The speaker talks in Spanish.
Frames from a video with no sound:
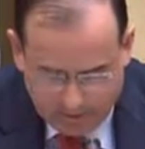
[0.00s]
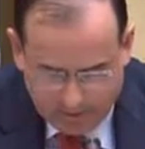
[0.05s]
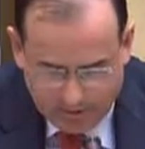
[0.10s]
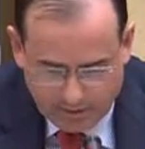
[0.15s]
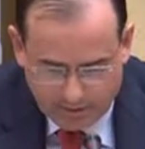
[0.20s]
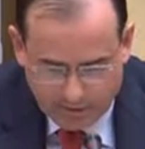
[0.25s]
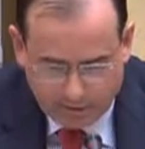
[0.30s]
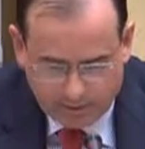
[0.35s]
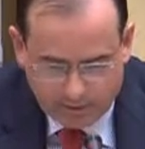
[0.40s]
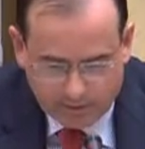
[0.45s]

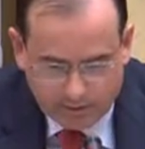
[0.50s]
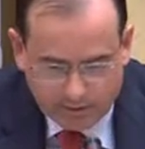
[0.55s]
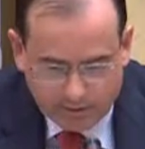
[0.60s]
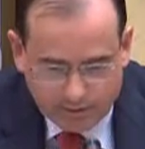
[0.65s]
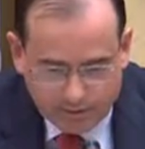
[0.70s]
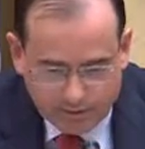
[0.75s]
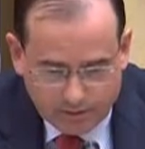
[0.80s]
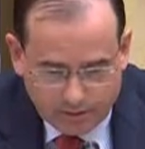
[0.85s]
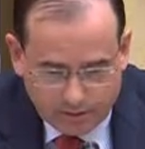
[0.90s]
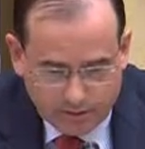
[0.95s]
primera
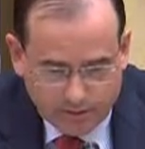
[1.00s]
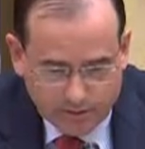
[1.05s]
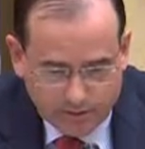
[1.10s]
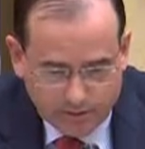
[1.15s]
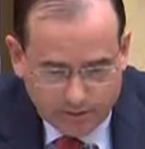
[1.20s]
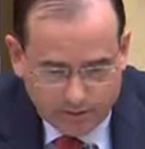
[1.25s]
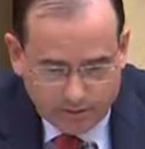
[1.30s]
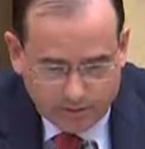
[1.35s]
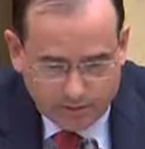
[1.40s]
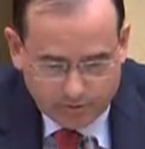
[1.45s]
muestra
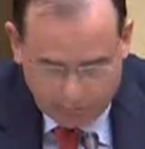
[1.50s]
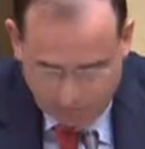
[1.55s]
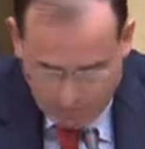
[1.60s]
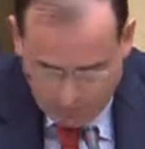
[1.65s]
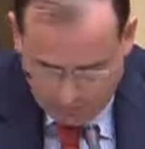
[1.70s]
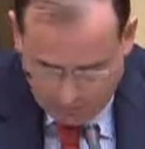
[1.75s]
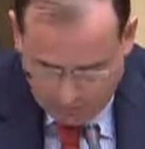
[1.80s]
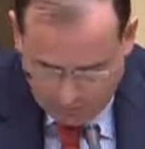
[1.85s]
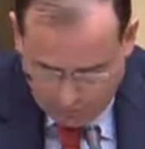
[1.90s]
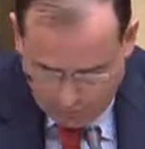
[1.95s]
de, ese
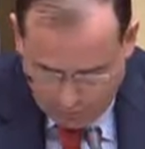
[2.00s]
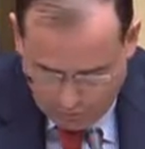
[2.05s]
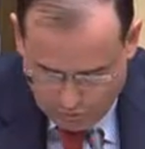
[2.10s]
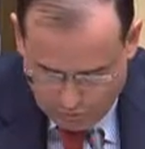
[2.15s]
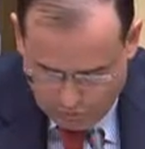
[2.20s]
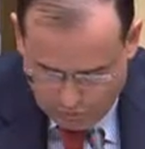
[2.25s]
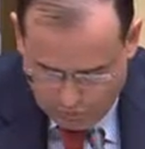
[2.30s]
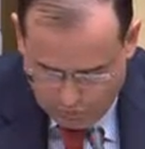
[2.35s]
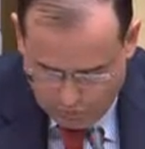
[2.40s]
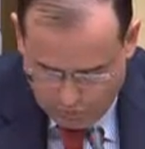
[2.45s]
espíritu de
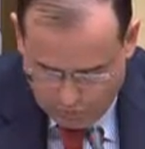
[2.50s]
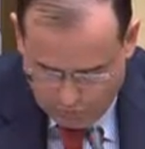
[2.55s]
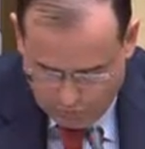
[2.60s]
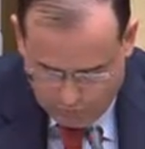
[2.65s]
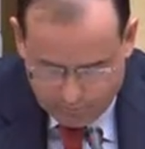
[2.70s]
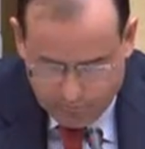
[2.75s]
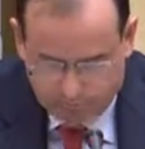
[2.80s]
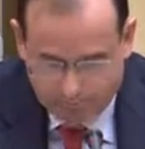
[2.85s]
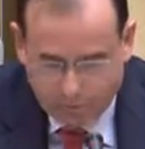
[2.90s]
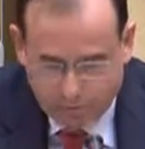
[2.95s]
acuerdo es
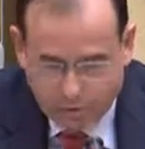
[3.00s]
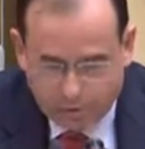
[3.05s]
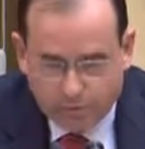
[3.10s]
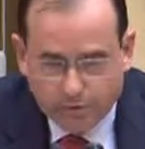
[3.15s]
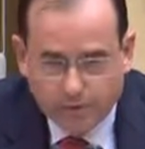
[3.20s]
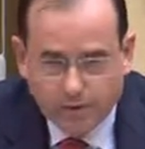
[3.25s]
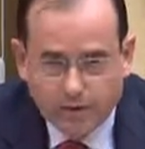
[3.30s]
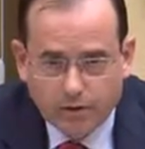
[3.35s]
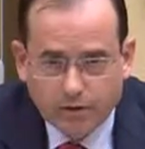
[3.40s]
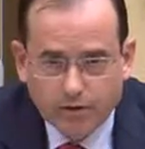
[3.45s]
no
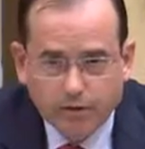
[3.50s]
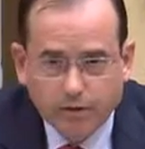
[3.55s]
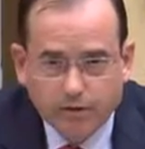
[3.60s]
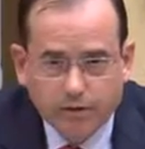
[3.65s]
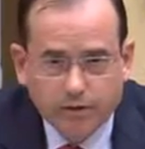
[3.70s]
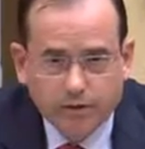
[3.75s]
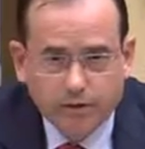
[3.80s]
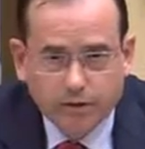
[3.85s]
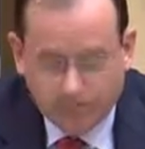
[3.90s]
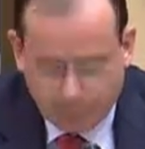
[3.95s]
oponer lo
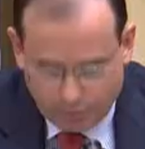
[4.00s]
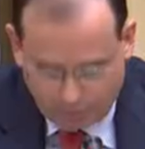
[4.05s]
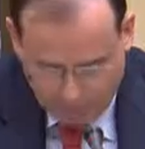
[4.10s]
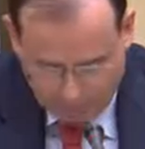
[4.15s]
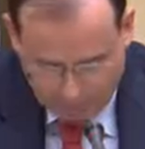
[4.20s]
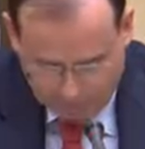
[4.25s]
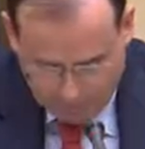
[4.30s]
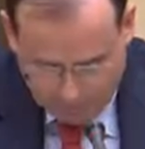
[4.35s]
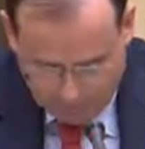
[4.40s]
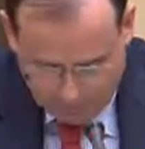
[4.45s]
que no tiene
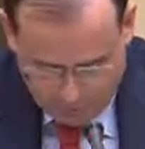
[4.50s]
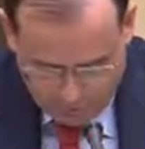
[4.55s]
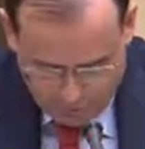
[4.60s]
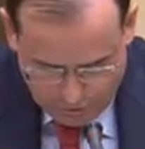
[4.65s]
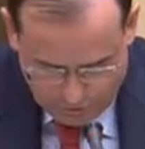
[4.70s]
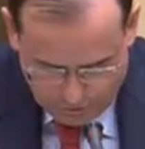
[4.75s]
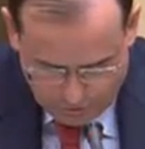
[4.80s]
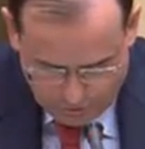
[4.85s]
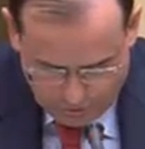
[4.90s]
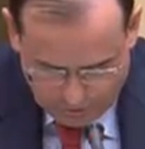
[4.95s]
por qué estar
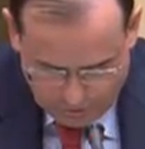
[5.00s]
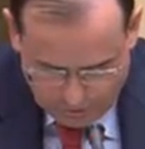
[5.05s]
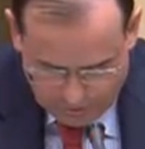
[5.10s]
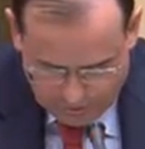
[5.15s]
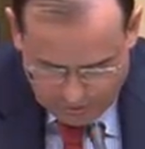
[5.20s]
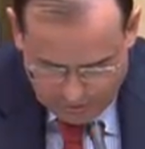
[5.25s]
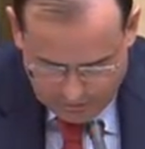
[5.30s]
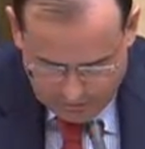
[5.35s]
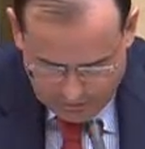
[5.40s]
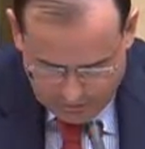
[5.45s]
opuesto
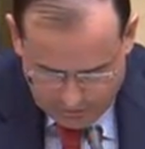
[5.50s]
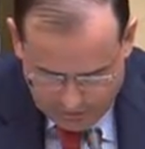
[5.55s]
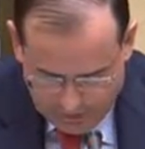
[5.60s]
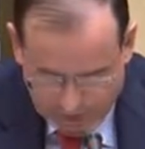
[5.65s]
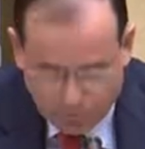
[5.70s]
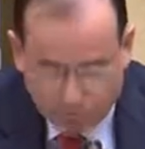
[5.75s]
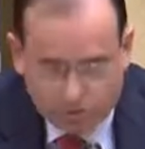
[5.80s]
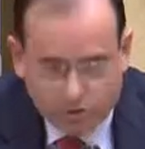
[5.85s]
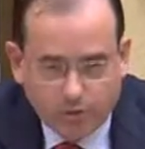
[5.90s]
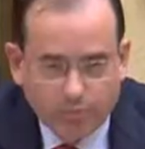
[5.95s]
y
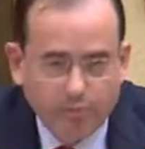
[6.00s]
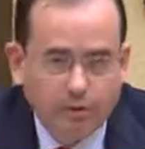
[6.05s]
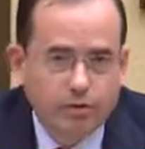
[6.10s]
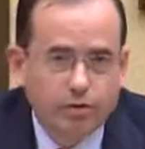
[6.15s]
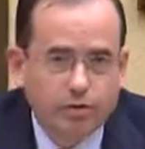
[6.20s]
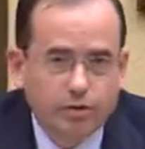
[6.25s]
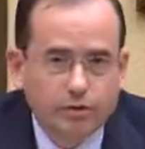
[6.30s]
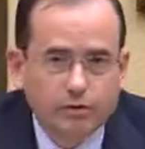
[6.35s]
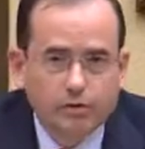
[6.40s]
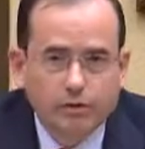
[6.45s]
queremos que
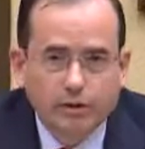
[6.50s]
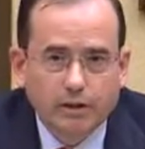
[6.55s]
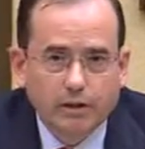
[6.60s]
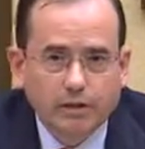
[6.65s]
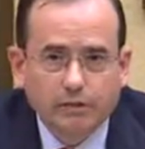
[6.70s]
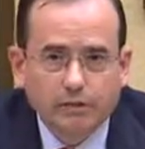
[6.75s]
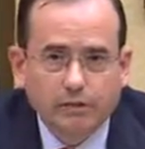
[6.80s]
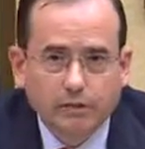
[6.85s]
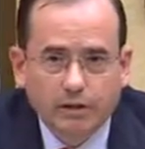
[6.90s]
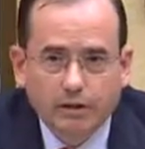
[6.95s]
mejore toda
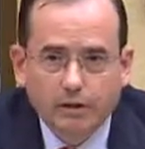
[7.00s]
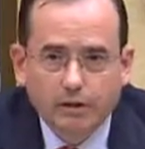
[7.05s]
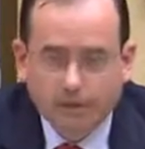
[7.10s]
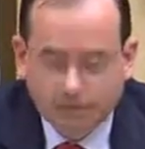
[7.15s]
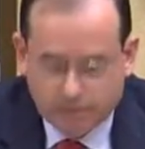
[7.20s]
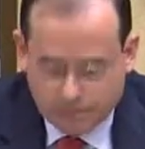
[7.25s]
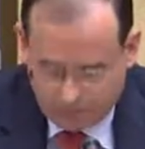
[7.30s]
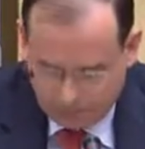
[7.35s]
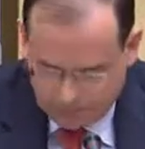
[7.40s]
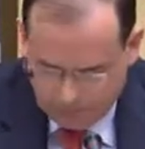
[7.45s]
la
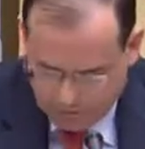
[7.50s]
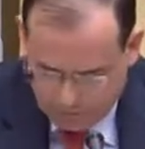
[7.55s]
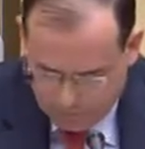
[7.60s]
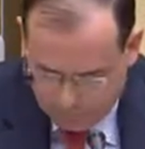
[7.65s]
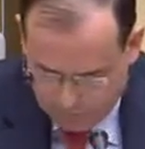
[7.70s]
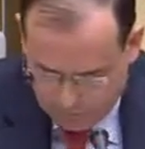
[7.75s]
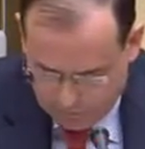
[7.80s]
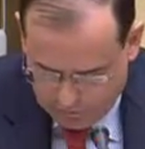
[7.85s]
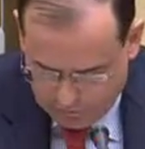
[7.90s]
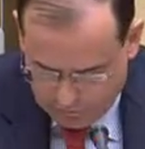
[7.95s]
enseñanza, tanto
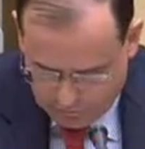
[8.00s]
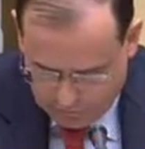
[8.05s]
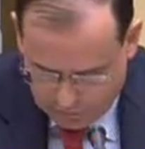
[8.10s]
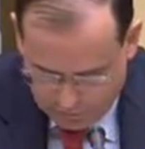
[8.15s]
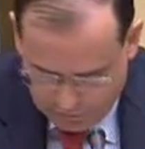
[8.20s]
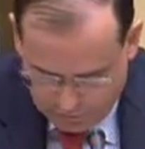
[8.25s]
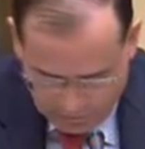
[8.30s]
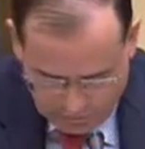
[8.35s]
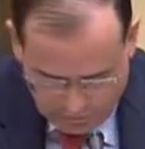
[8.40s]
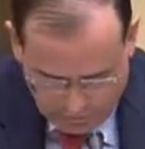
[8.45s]
la pública
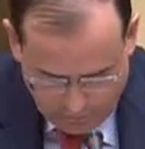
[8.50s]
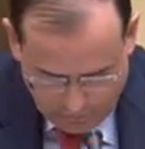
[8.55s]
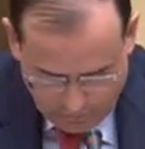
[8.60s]
como la